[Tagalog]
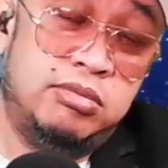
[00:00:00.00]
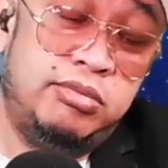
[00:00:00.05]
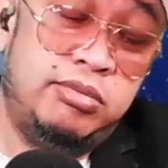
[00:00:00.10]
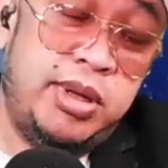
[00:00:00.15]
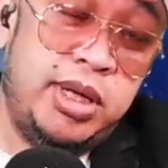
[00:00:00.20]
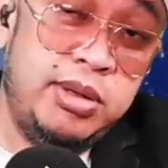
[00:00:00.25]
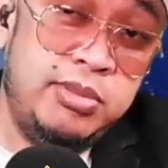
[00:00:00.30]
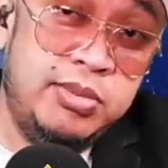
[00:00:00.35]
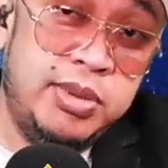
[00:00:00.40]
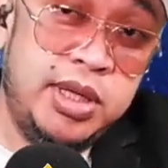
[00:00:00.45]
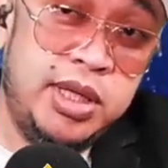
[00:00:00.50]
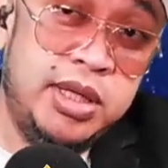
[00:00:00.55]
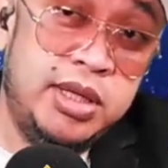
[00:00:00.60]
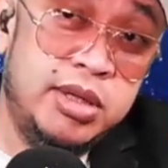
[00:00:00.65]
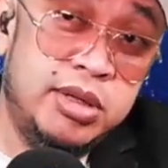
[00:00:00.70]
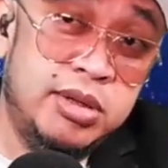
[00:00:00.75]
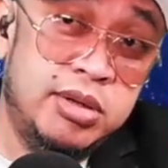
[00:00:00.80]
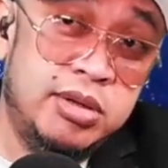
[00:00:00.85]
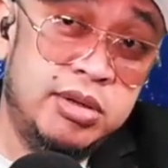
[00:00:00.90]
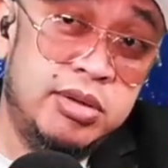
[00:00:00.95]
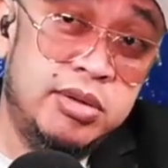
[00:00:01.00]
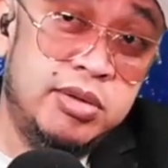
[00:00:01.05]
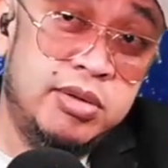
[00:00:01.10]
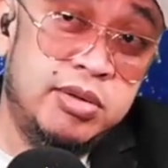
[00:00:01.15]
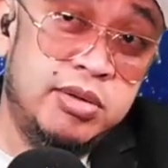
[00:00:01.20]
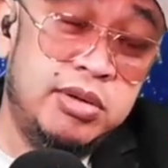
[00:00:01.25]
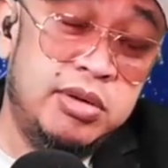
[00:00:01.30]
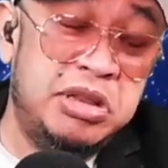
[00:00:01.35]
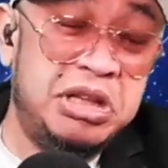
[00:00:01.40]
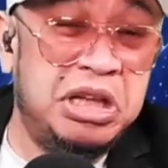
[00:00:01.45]
maybe,
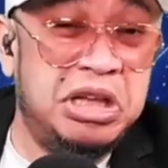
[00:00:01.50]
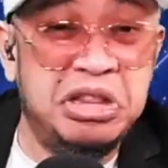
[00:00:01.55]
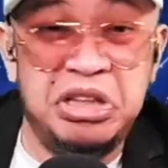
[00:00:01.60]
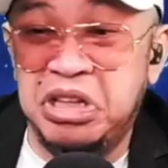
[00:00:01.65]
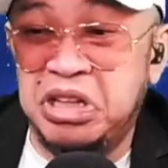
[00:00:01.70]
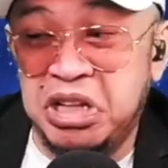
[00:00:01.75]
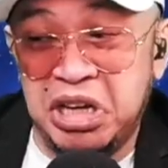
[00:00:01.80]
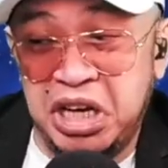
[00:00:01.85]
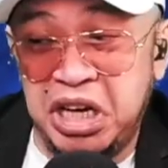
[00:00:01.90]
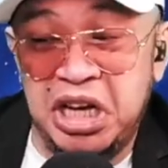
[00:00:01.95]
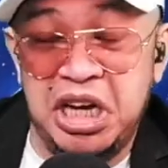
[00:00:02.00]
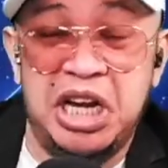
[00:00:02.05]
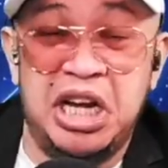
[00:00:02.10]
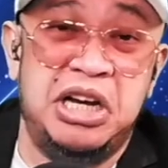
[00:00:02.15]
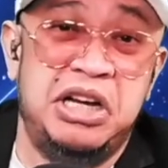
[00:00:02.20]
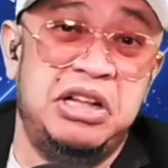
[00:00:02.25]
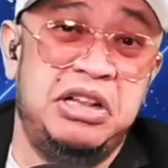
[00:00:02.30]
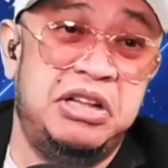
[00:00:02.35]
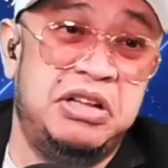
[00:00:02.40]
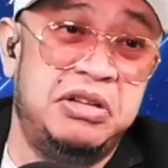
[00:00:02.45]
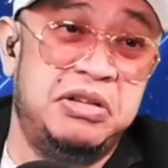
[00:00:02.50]
hindi, hindi na kailangan.